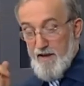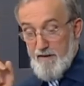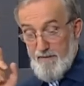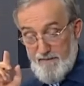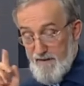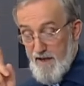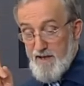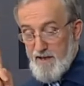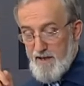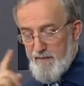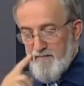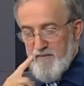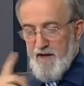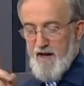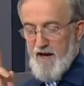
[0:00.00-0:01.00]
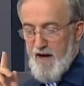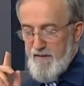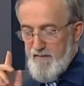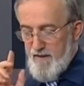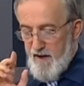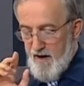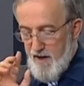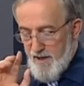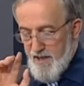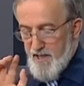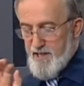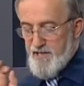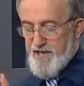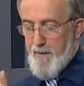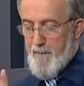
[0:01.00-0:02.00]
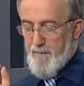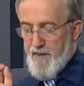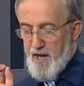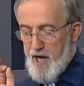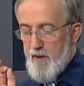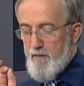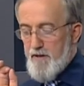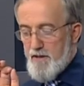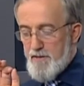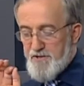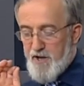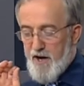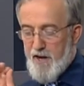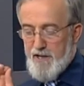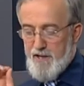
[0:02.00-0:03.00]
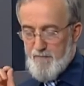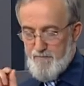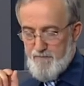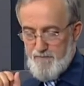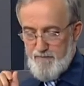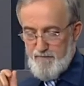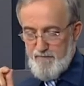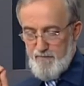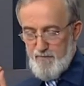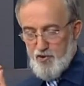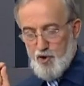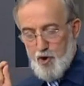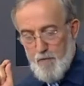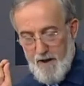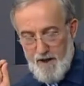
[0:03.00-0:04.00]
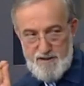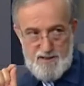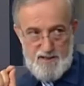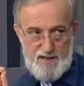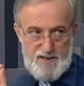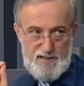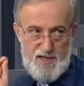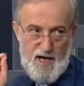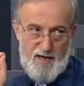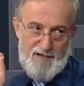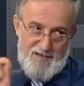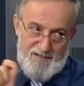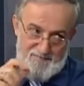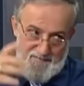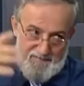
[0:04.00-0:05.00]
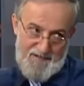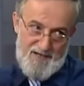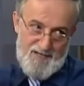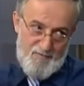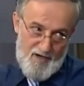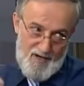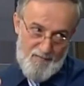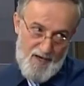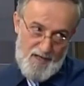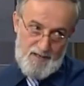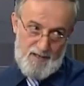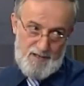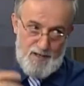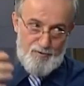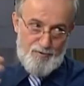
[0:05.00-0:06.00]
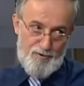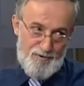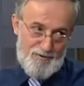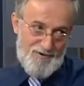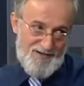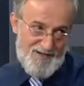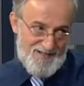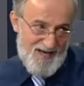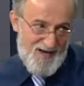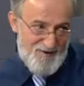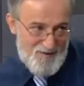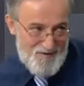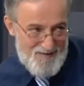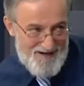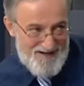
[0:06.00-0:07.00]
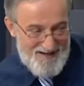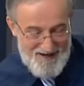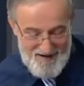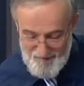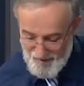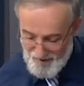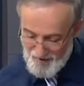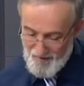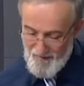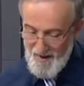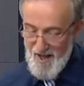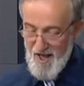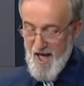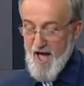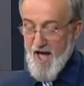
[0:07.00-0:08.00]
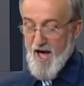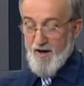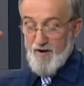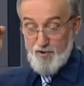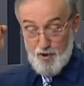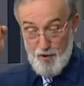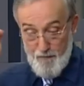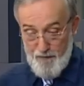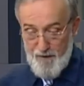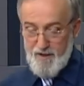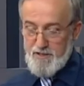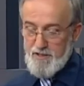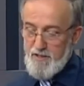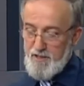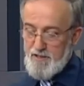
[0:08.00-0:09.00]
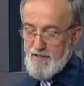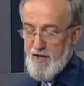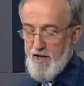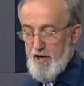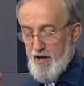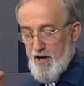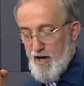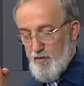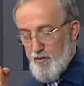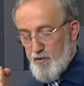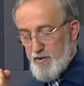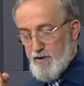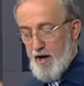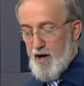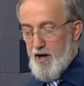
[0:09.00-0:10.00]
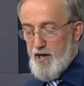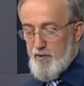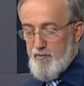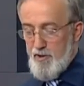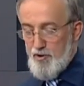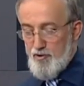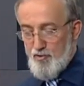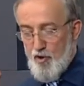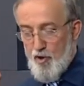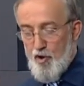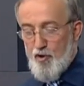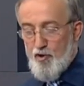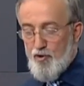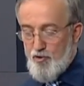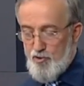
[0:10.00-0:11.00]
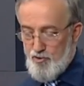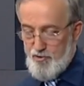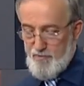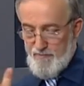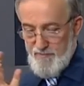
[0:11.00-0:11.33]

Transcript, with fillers: Neyi? Enne Ali yebne Ebi Talib şüphesiz biraz böyle medrese kültürüyle tercüme edelim onu. Şüphesiz Ebu Talib'in oğlu